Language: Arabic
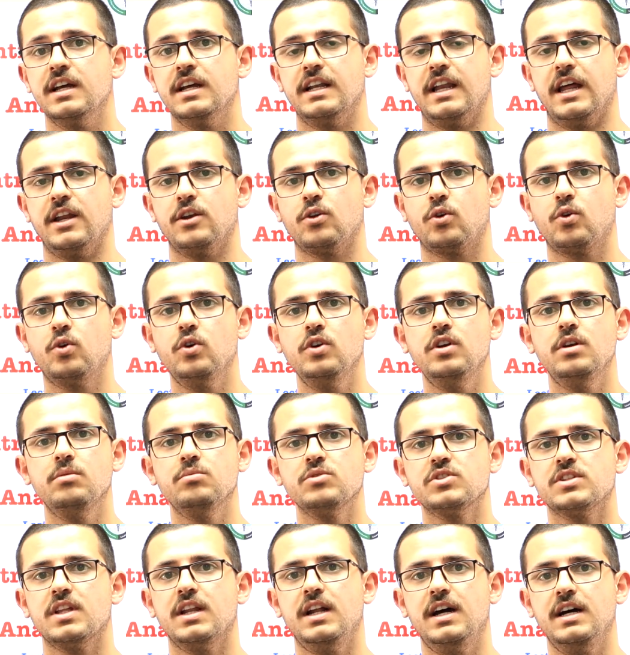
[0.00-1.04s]
لانه كل
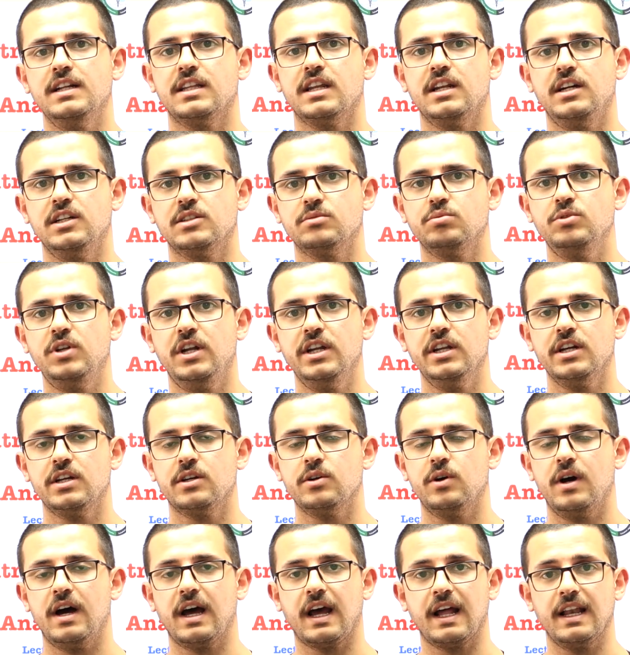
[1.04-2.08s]
المصطلحات اللي راح تكون
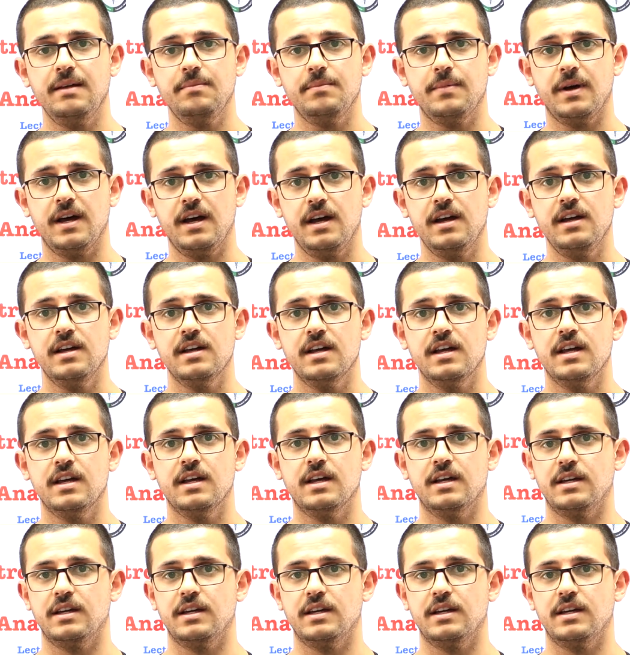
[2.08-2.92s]
عليكم اغلبها